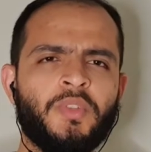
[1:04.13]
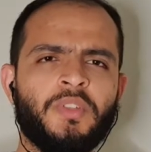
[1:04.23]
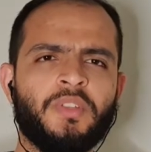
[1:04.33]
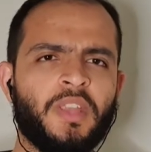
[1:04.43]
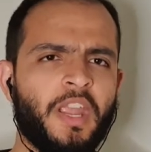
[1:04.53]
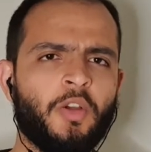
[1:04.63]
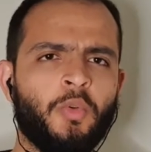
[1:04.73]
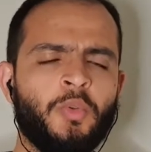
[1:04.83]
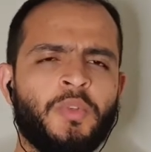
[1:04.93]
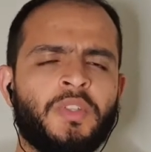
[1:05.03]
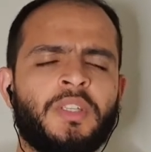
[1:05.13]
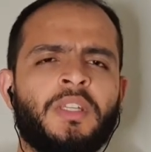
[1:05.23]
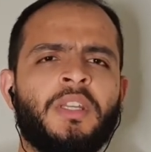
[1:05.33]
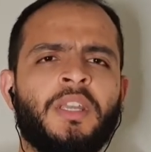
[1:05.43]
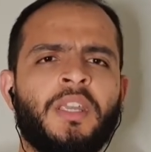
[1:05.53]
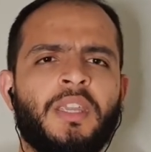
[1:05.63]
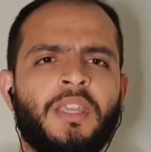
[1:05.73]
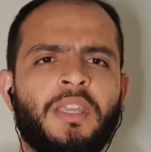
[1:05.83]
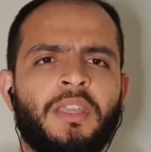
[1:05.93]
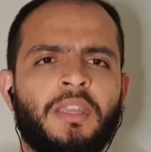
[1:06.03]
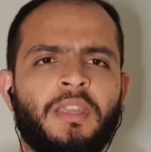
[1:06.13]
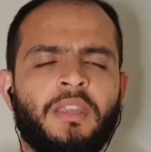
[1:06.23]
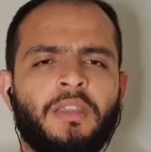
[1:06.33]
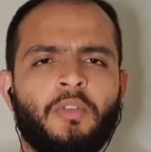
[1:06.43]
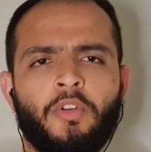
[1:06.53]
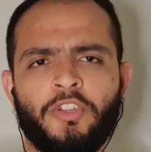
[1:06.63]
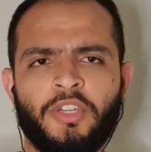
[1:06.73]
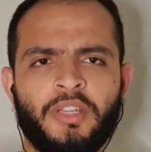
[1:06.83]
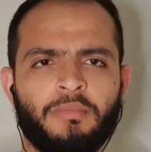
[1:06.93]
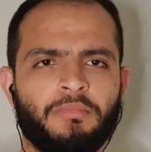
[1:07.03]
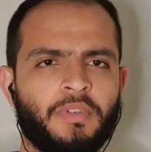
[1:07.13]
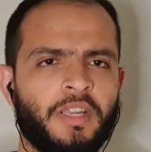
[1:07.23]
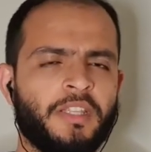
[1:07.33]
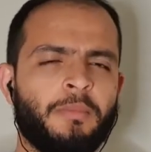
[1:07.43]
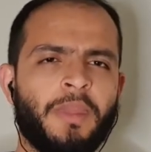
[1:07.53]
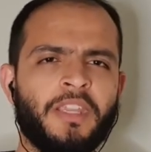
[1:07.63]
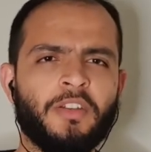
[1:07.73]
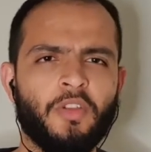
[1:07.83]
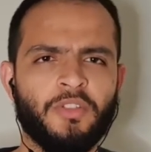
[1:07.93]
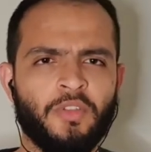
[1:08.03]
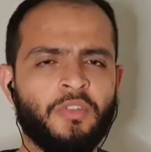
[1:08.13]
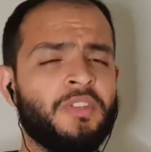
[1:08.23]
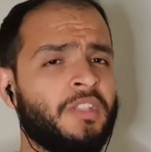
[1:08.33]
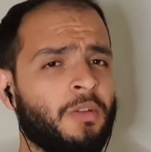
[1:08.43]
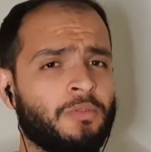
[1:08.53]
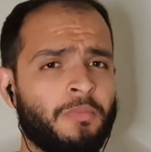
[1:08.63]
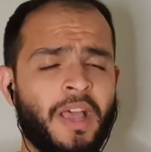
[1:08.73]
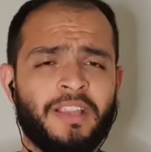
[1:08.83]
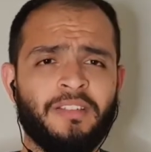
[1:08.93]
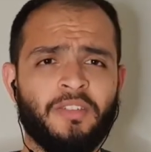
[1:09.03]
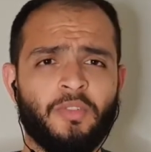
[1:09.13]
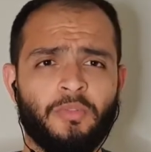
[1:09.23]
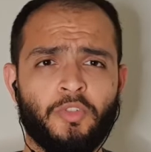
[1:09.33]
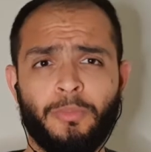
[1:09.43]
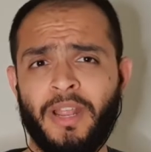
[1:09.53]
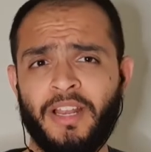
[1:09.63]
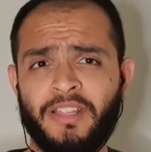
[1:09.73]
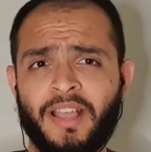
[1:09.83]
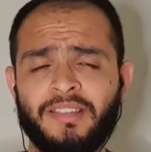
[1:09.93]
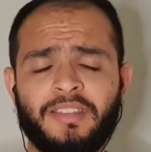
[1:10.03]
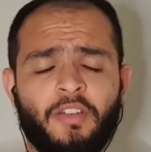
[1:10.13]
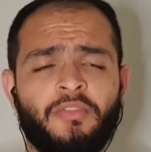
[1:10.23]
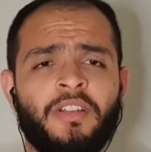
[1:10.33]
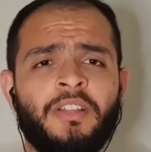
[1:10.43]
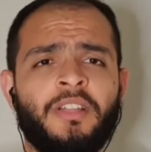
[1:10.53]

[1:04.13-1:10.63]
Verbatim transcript: séculos, e hoje Ainda bem que nós não estamos mais sobre a lei da selva,